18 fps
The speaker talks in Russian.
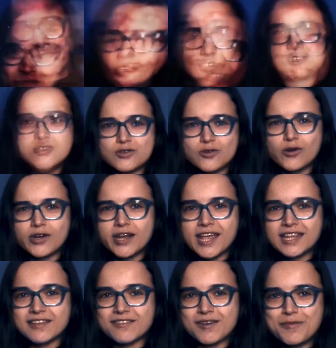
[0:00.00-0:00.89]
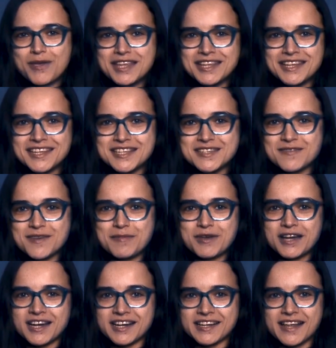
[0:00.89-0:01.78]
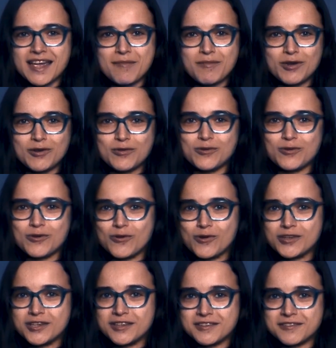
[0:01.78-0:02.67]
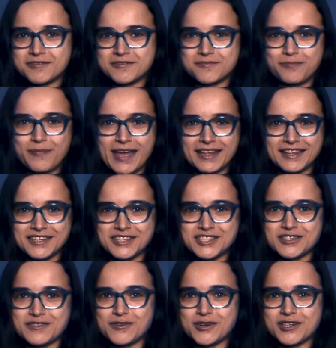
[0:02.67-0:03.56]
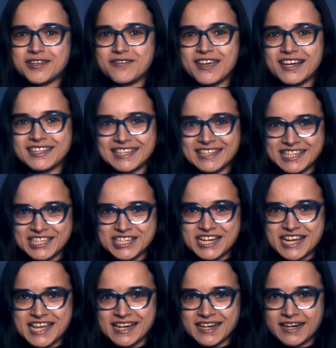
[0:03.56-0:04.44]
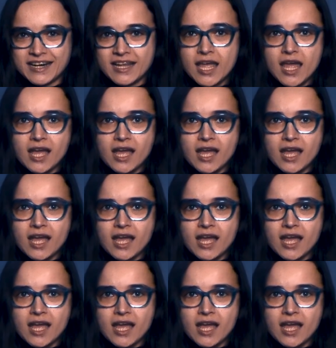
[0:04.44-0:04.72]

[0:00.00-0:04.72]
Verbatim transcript: История этого метода своими корнями уходит в 5-4 век до нашей эры,